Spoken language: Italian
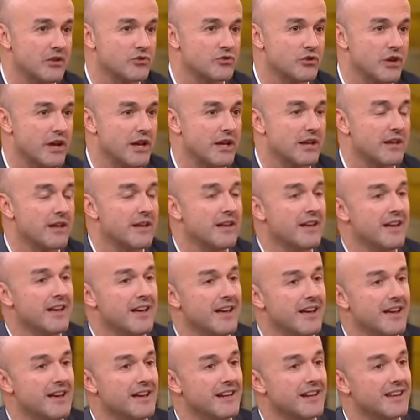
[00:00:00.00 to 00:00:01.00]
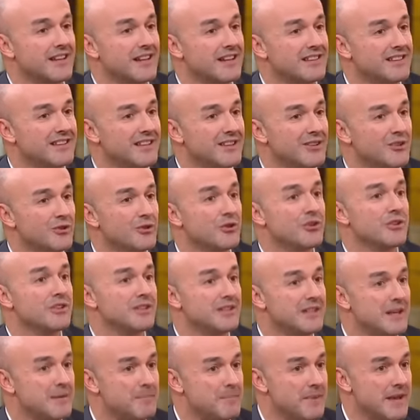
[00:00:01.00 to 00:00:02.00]
cioè eh, Renatino
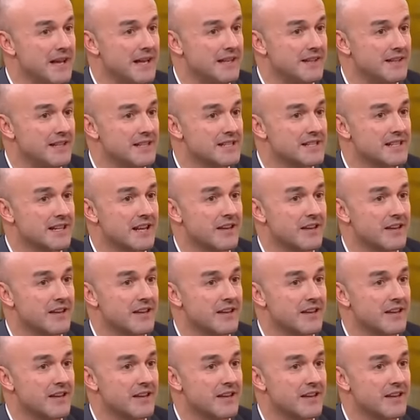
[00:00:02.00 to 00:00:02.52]
De Pedis,